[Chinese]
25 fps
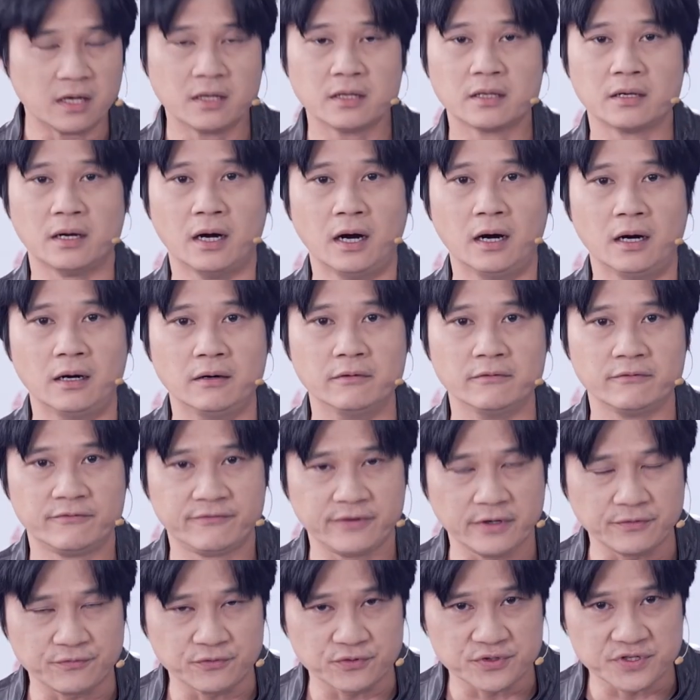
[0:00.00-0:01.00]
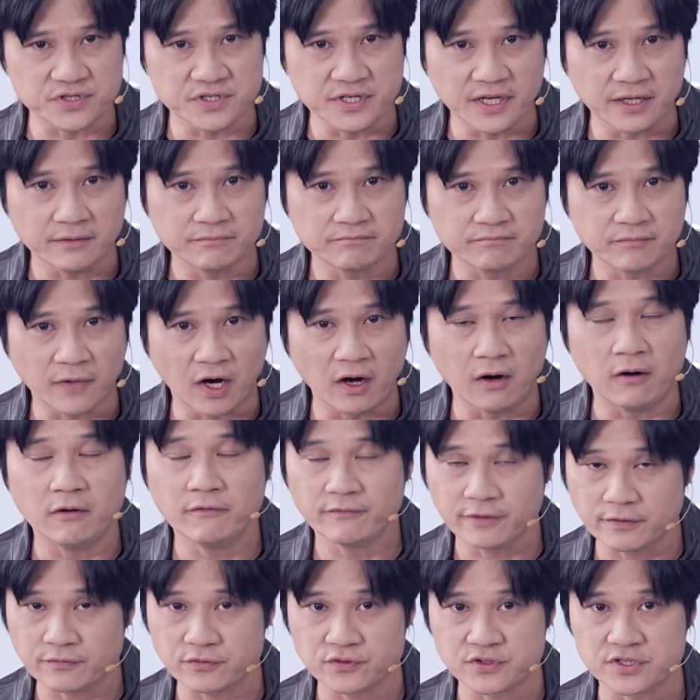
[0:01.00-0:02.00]
啊、呃，肺腑之言啊，
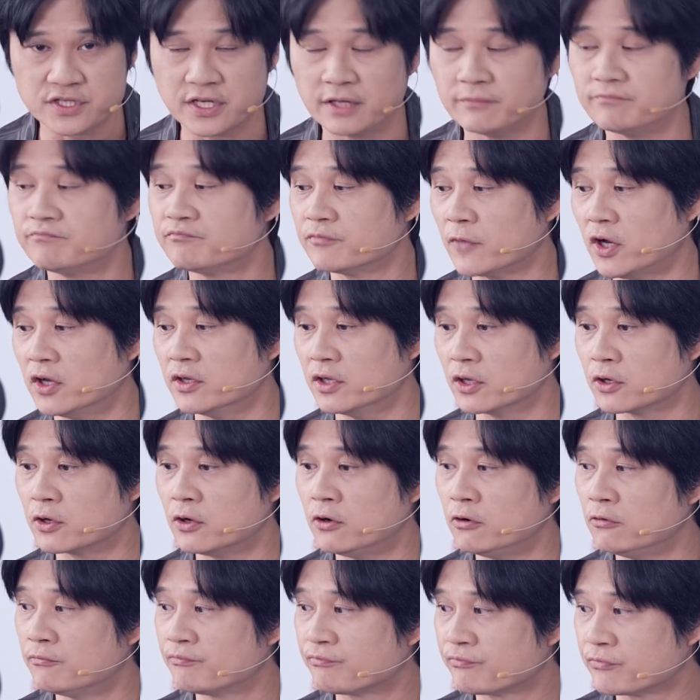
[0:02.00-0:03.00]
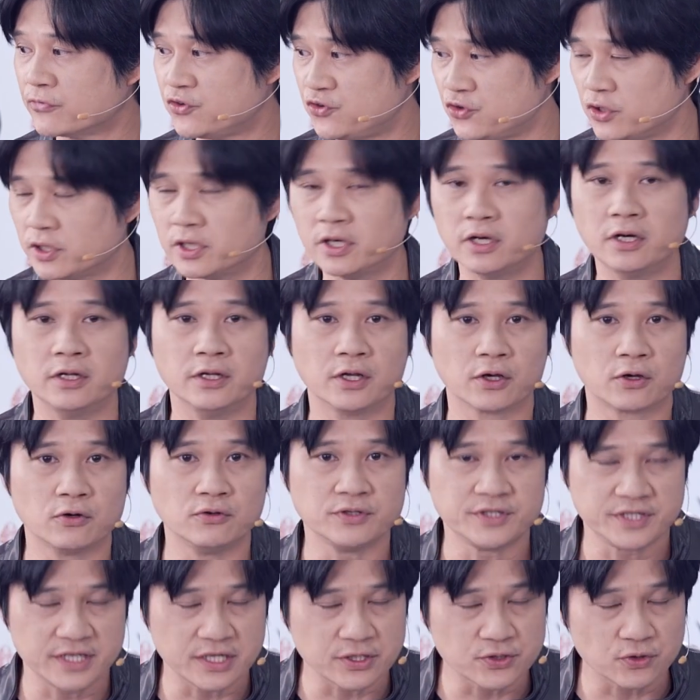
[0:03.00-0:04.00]
肺腑之言啊，能够觉得能够
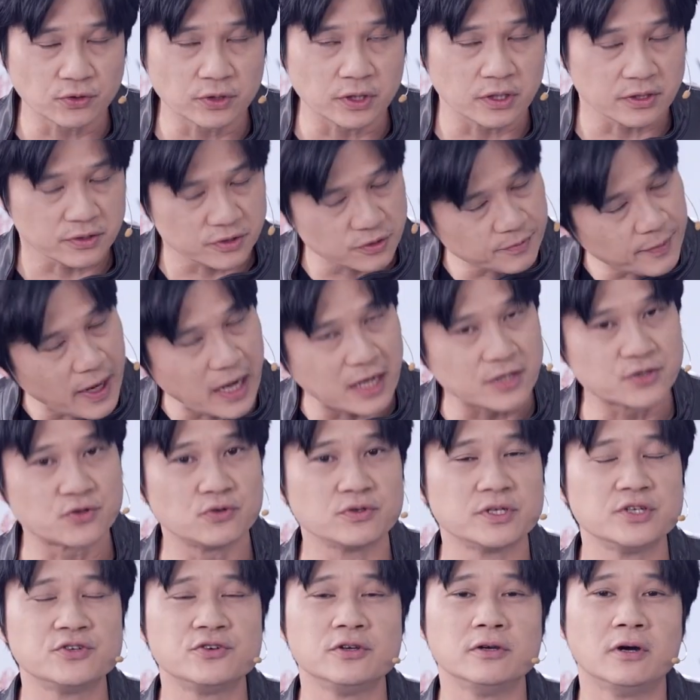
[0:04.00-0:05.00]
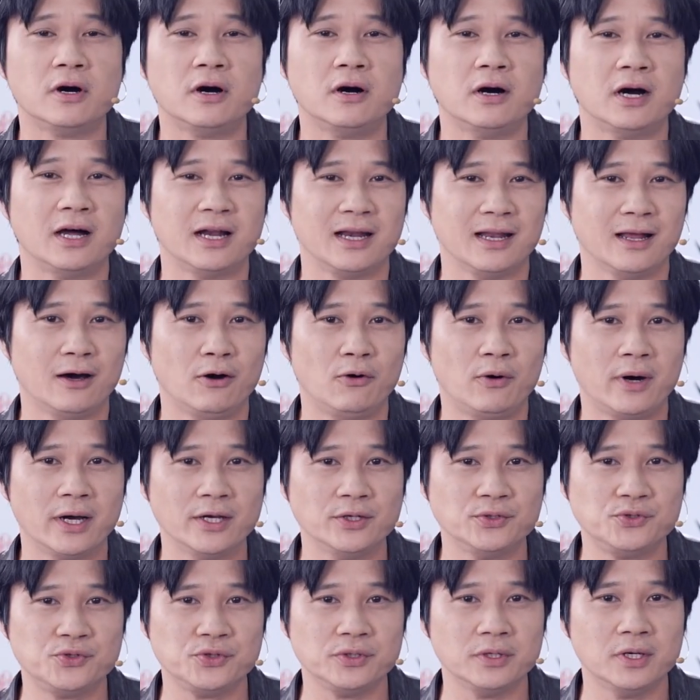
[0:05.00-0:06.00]
接收的就把它收进去啊。老话一
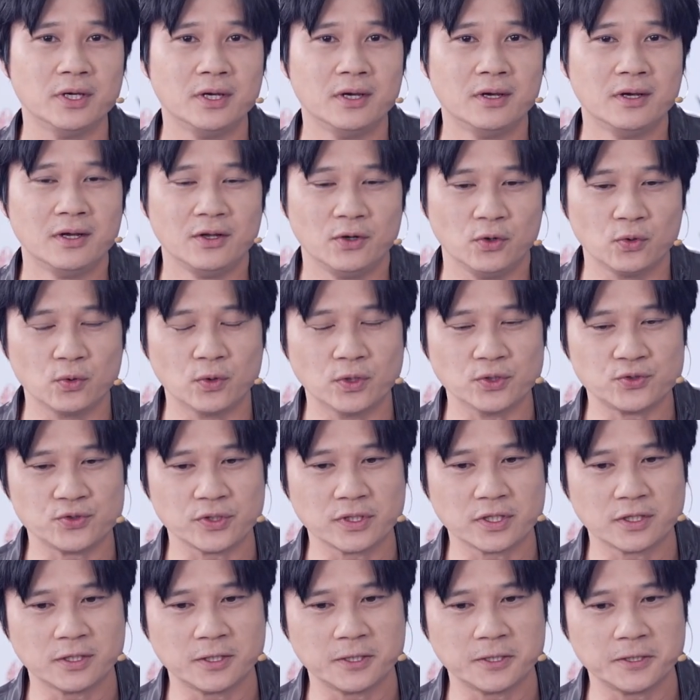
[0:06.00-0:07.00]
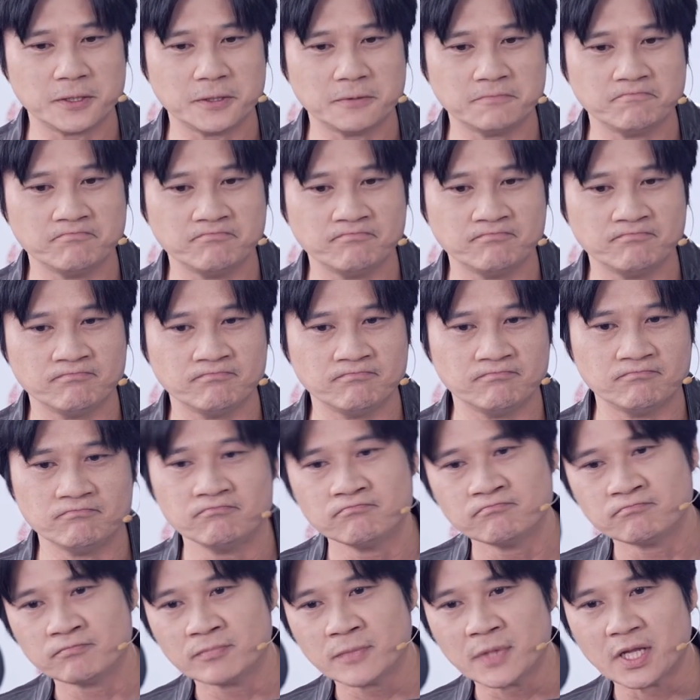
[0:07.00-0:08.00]
句，如果觉得嗯
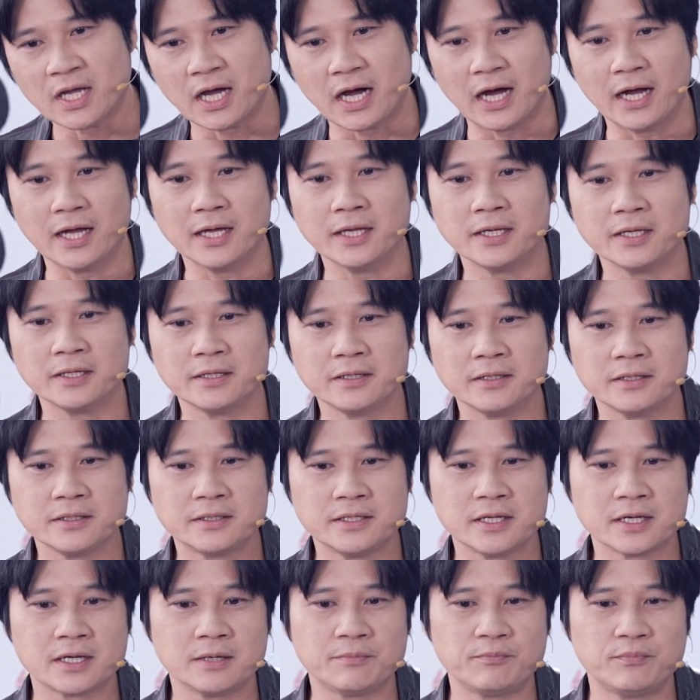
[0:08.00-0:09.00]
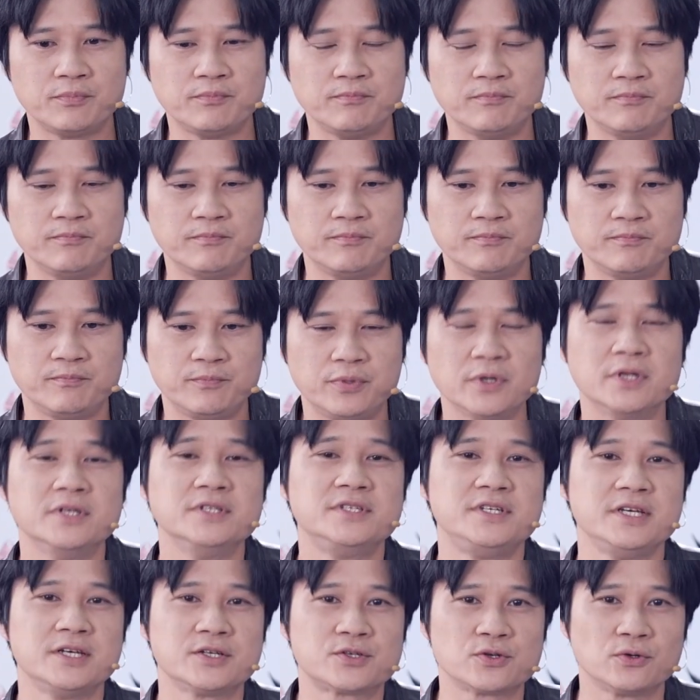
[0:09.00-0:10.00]
还那个不能
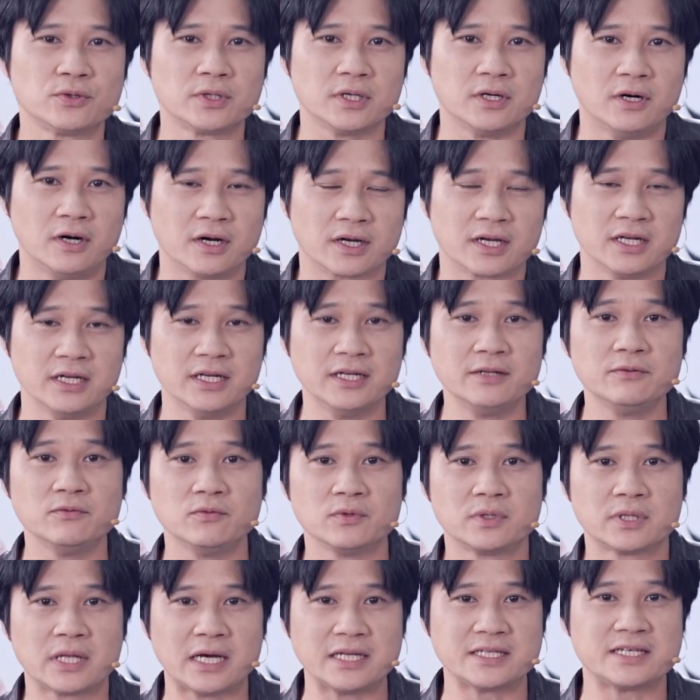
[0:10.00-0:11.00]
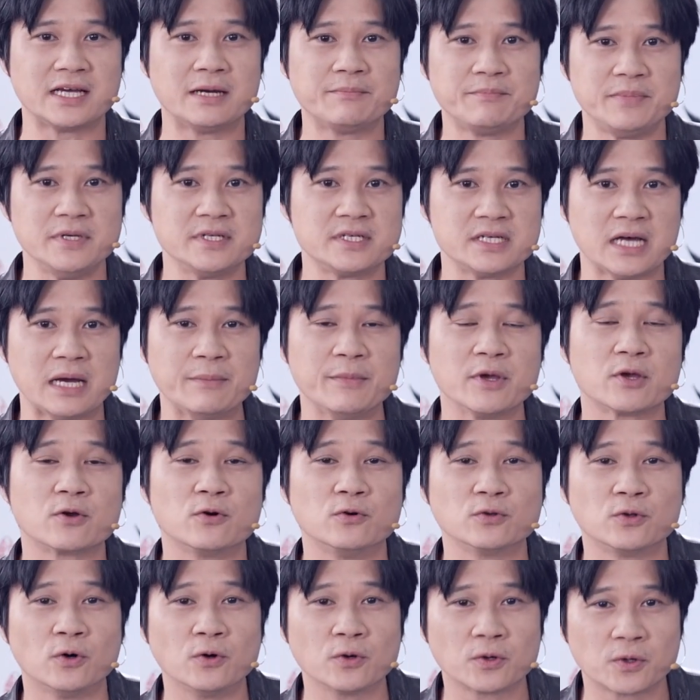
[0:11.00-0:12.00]
接收的啊，可能大家彼此还没沟
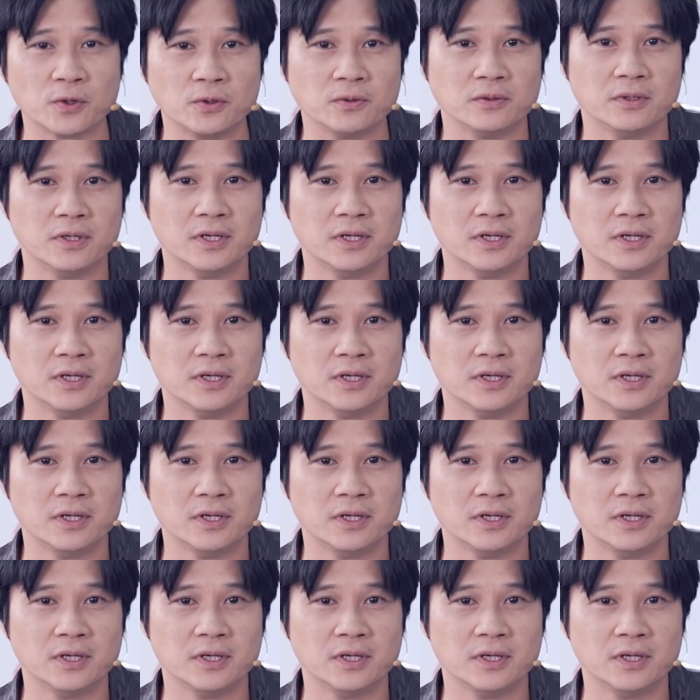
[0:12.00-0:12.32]
通够，